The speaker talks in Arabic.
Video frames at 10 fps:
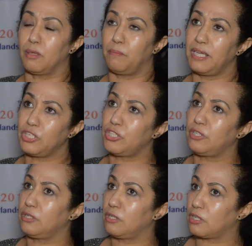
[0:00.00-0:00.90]
باش
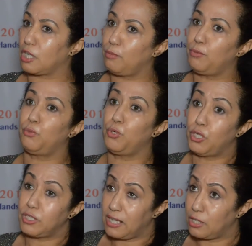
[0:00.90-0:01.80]
نطلبوا منهم
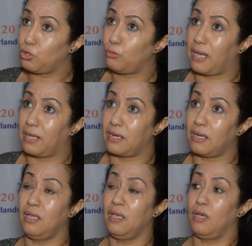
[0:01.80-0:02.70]
يتحضروا معنا
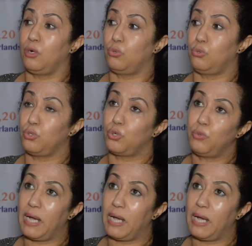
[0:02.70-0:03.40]
ويكون